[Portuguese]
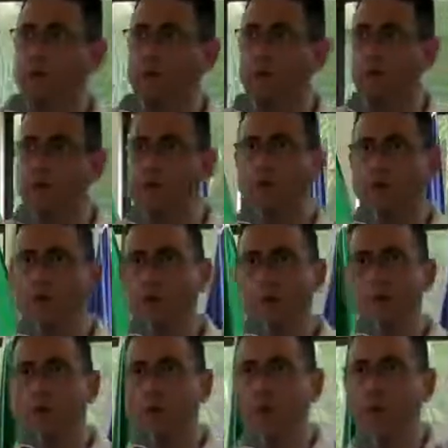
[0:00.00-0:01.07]
temos
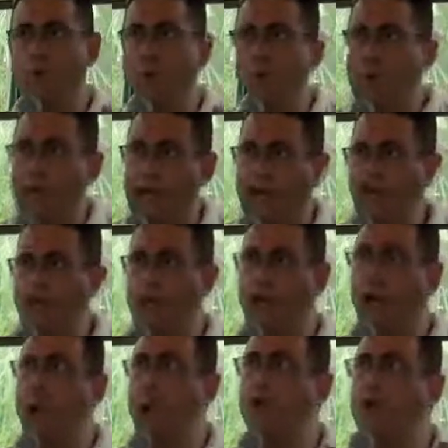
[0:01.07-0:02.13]

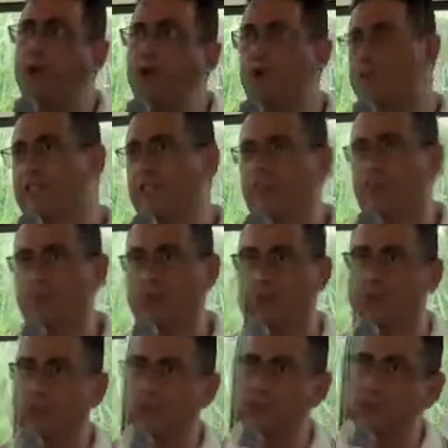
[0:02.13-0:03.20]
procurado alcançar
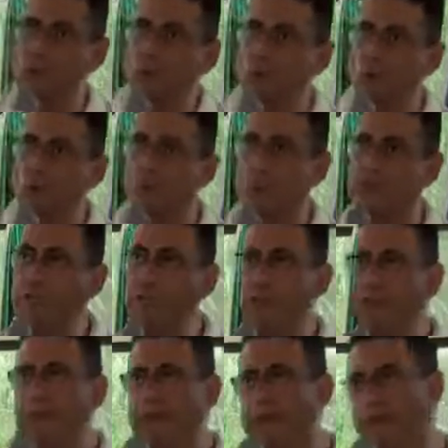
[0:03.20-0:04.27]
durante todo
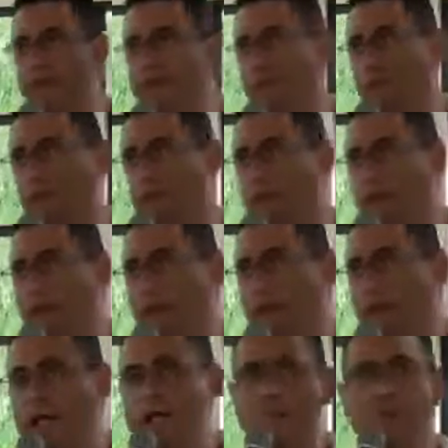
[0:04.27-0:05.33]
esse período
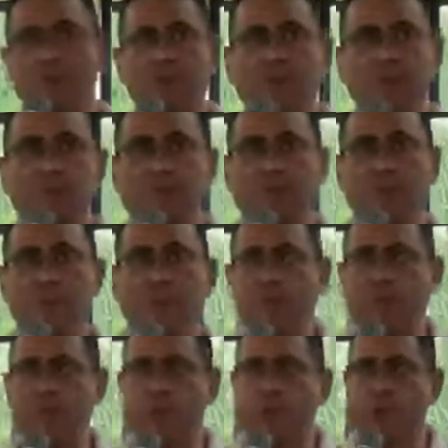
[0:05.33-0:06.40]
em que nós
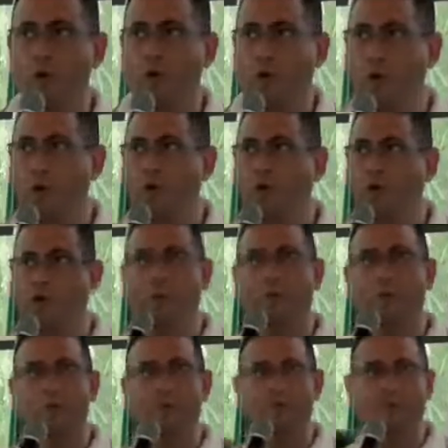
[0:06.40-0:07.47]
estamos como
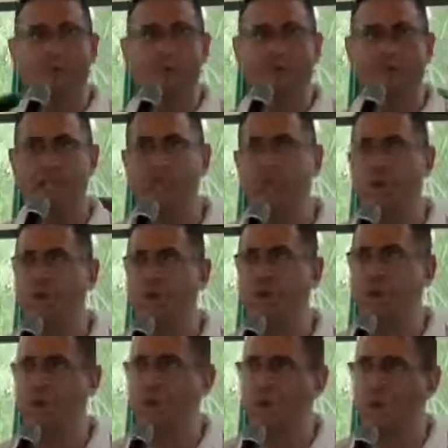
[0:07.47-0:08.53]
responsáveis aqui pelo
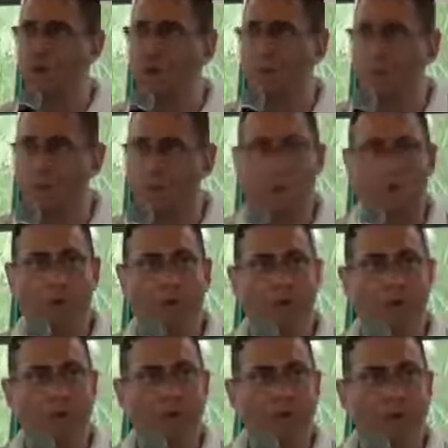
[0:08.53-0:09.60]
Estado de São Paulo.